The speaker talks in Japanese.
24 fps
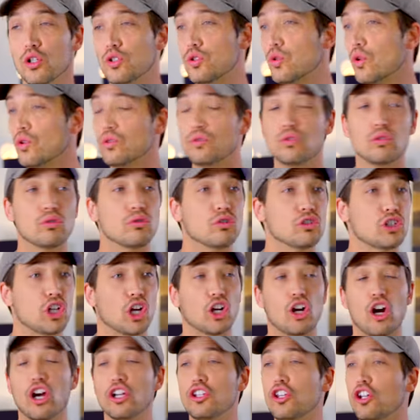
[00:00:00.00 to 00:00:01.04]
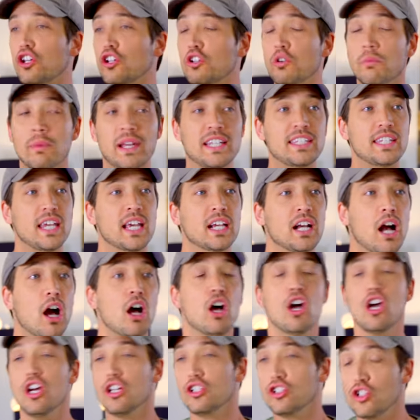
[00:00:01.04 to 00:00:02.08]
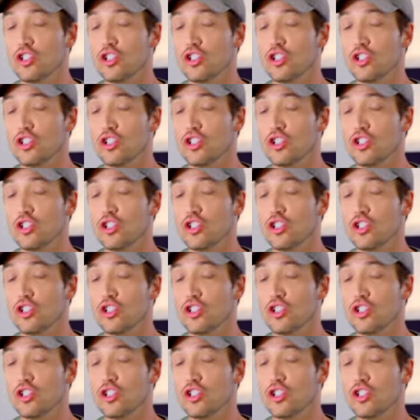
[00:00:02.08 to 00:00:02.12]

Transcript: いや、そうすると社会的な目線が